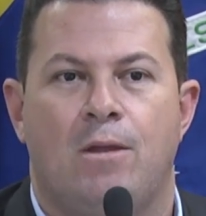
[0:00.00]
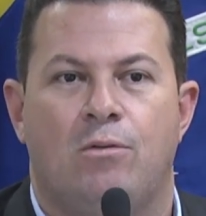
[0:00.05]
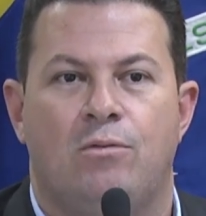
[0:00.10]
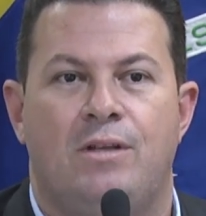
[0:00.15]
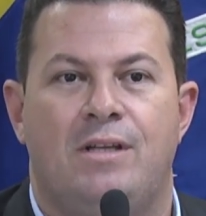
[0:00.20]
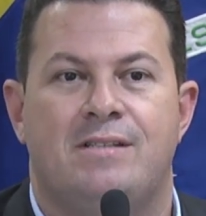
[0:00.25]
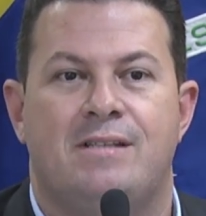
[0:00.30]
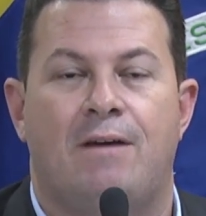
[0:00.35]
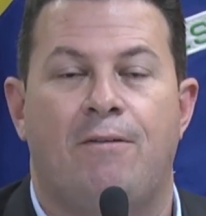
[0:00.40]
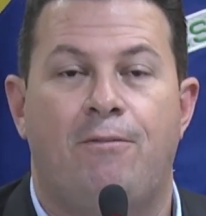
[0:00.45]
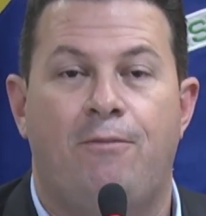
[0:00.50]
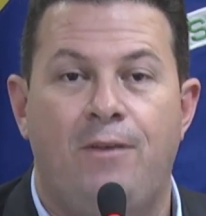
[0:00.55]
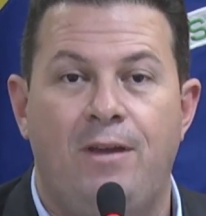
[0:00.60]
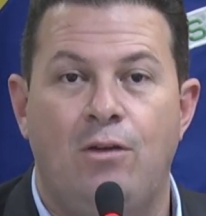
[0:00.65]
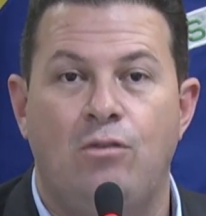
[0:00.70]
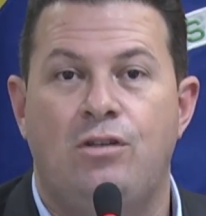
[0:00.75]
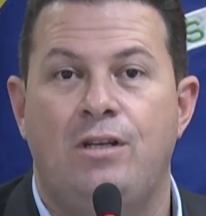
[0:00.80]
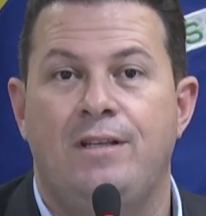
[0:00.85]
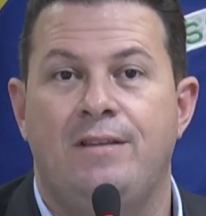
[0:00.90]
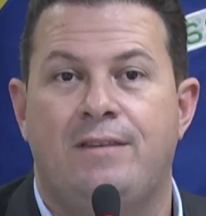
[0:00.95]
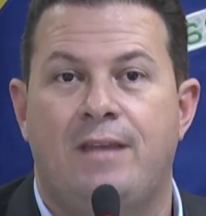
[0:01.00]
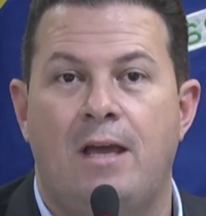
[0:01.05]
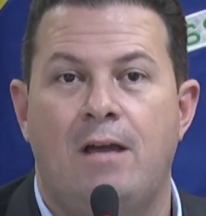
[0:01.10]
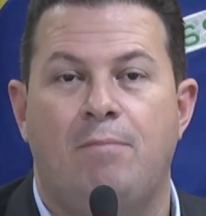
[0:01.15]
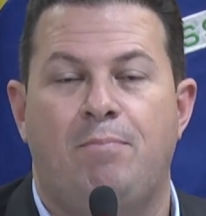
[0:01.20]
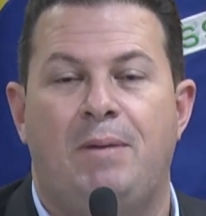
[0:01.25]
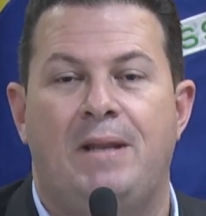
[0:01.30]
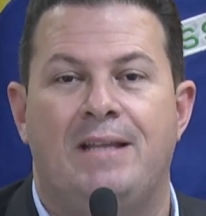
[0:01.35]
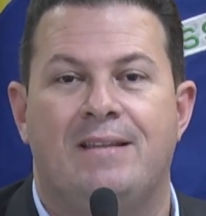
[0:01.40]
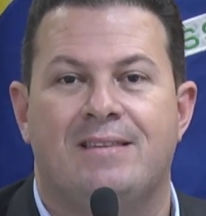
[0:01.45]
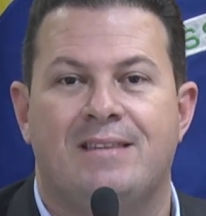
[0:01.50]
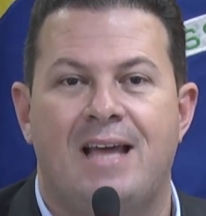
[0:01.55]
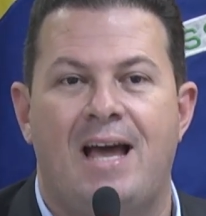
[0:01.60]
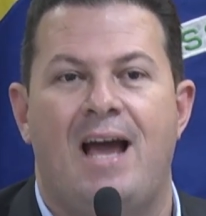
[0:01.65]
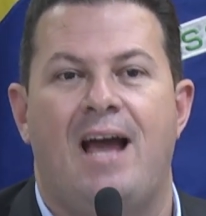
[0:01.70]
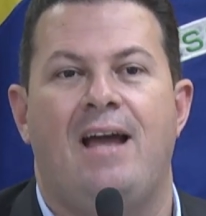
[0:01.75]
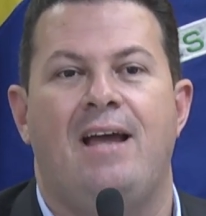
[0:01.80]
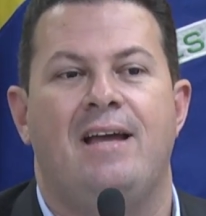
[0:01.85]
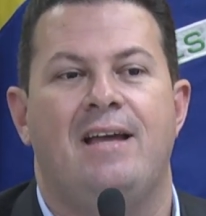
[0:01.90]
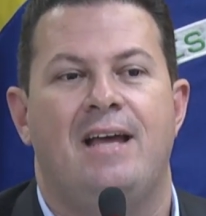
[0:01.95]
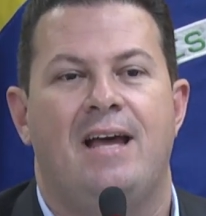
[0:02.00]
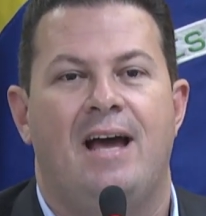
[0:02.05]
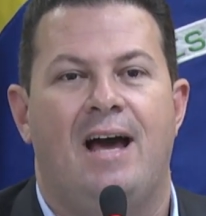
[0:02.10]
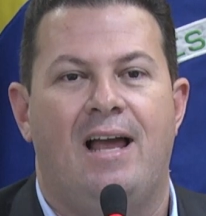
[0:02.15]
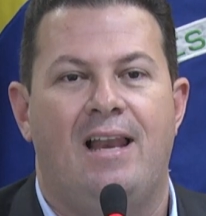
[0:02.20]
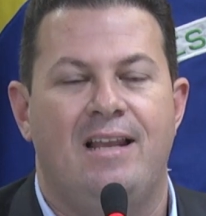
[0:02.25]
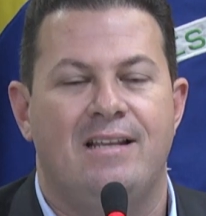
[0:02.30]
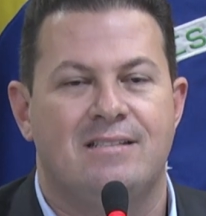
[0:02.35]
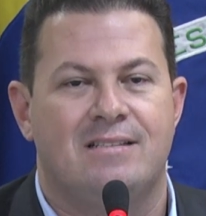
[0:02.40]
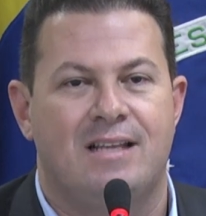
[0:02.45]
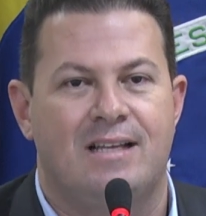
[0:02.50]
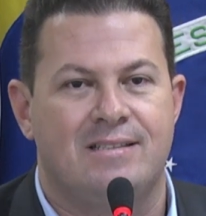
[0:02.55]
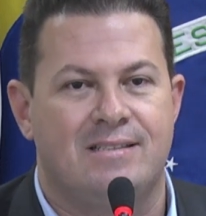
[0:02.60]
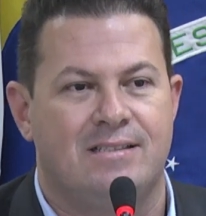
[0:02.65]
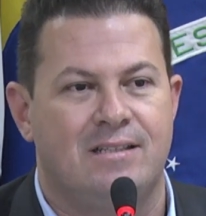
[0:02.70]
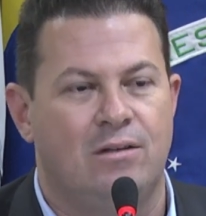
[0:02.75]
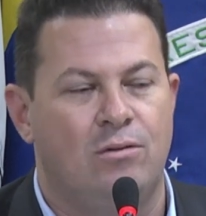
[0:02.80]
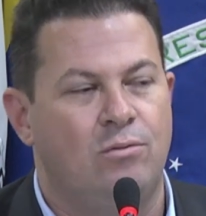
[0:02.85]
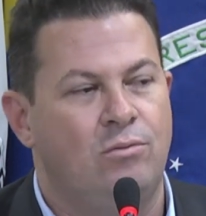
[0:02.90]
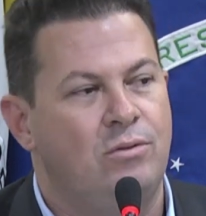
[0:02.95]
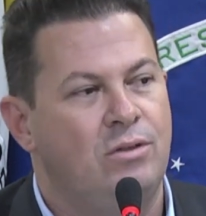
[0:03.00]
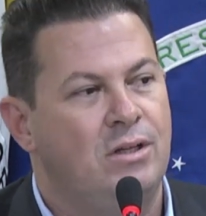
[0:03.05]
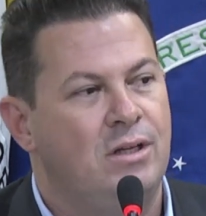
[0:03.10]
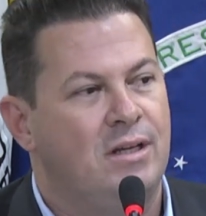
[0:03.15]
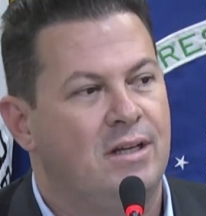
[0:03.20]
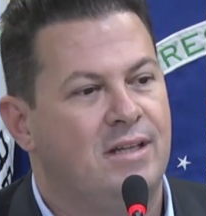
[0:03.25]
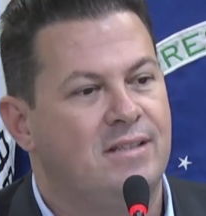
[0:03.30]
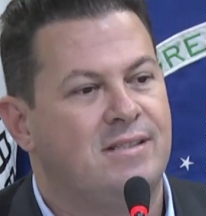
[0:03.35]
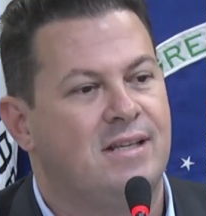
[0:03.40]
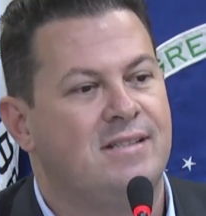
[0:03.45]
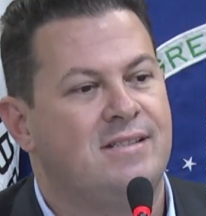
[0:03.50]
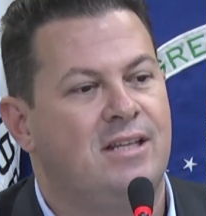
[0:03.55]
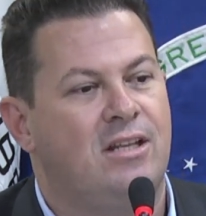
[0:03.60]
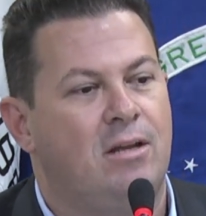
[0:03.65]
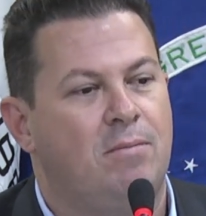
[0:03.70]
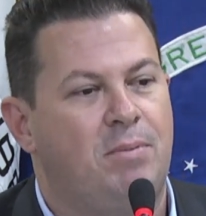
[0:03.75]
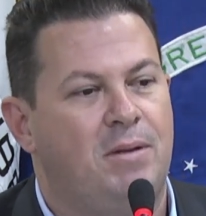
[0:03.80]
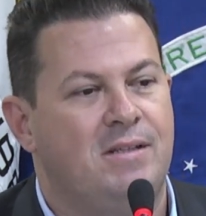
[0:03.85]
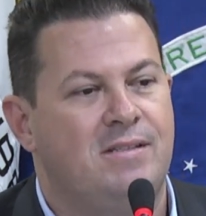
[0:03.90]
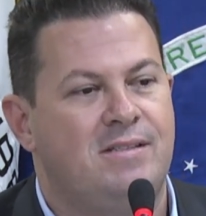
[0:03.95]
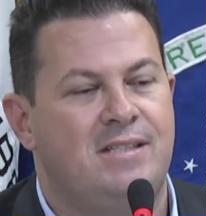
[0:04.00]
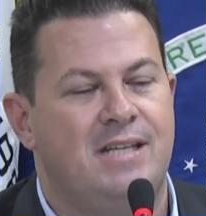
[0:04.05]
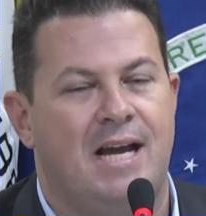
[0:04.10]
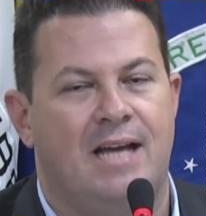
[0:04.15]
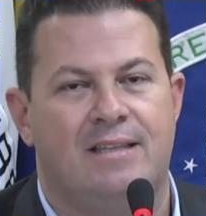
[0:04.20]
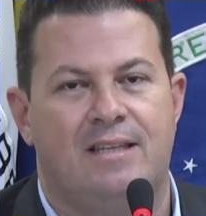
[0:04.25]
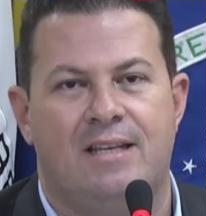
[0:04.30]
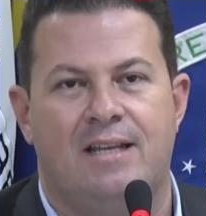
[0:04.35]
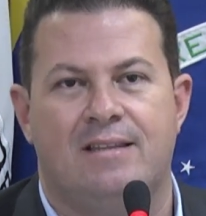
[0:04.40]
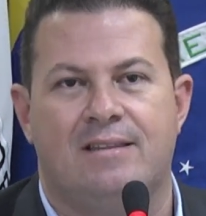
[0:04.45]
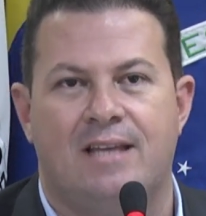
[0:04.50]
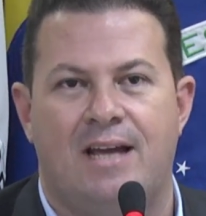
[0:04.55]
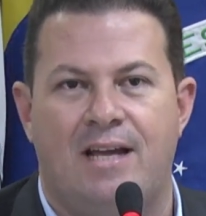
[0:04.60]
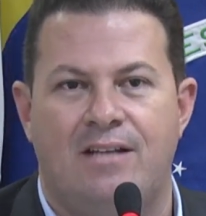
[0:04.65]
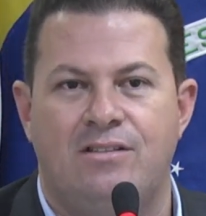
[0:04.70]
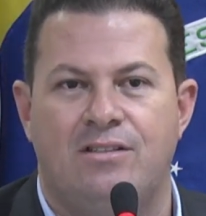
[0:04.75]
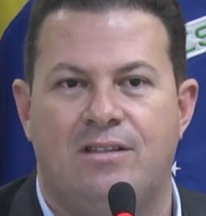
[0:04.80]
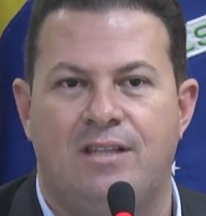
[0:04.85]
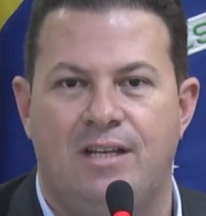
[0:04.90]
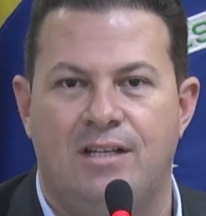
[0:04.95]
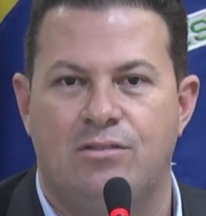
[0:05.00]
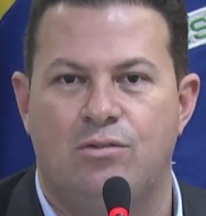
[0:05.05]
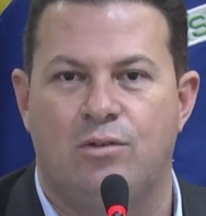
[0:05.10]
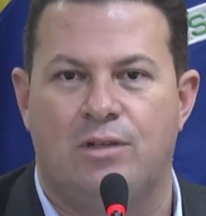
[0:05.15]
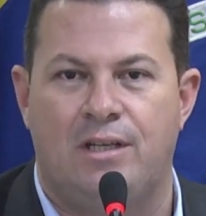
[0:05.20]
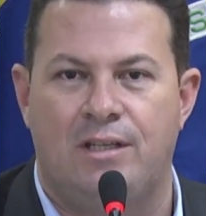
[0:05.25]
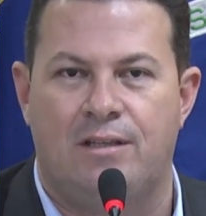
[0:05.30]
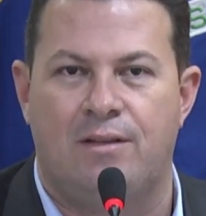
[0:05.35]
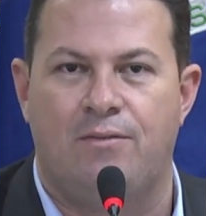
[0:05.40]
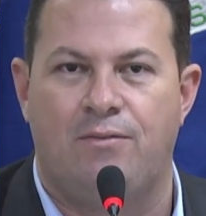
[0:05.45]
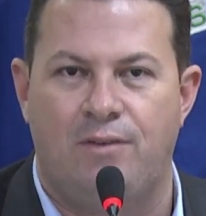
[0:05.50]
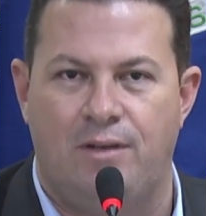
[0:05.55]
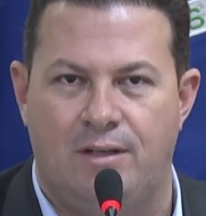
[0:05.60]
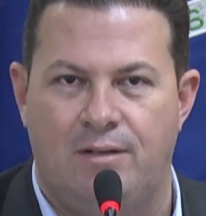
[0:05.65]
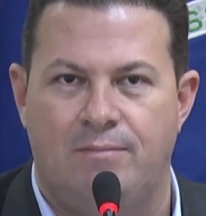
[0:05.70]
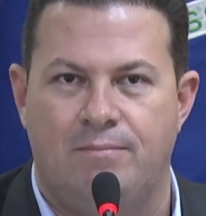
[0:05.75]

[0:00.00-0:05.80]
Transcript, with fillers: O desafio de interpretar a legislação que está sendo apreciada na tarde, terça ou quinta-feira.